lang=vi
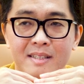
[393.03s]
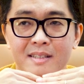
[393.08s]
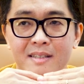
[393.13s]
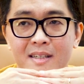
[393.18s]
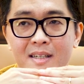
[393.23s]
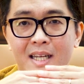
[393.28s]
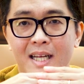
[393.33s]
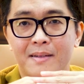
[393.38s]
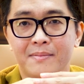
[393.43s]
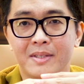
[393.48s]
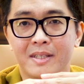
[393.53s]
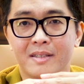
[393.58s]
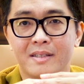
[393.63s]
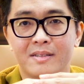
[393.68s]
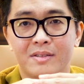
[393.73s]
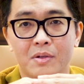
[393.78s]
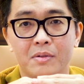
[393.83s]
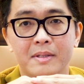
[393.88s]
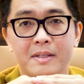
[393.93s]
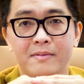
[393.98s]
thực sự đã làm
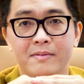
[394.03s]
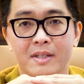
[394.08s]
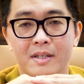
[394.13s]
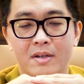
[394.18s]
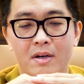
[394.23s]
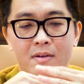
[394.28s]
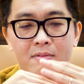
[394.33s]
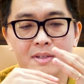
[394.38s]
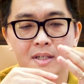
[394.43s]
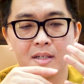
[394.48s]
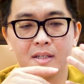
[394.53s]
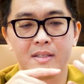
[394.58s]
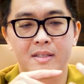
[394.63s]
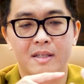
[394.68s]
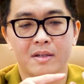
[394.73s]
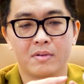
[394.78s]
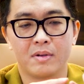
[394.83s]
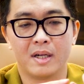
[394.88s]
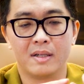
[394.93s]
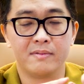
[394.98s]
được tốt những việc đó việc ích
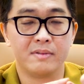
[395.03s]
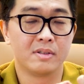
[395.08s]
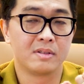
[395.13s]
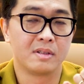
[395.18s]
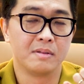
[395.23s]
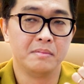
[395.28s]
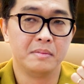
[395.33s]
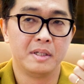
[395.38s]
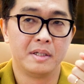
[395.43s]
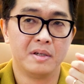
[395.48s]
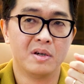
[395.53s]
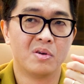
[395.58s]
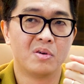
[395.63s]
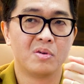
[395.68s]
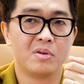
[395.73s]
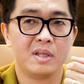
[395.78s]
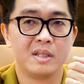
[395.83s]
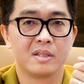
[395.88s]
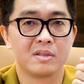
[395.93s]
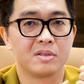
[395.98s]
tài khoản ví dụ từ 10
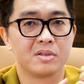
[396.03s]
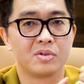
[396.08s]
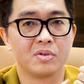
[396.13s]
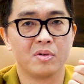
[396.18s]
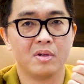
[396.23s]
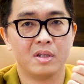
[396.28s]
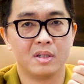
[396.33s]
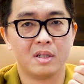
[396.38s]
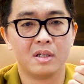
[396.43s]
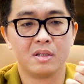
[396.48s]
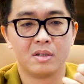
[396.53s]
đô lên con số lớn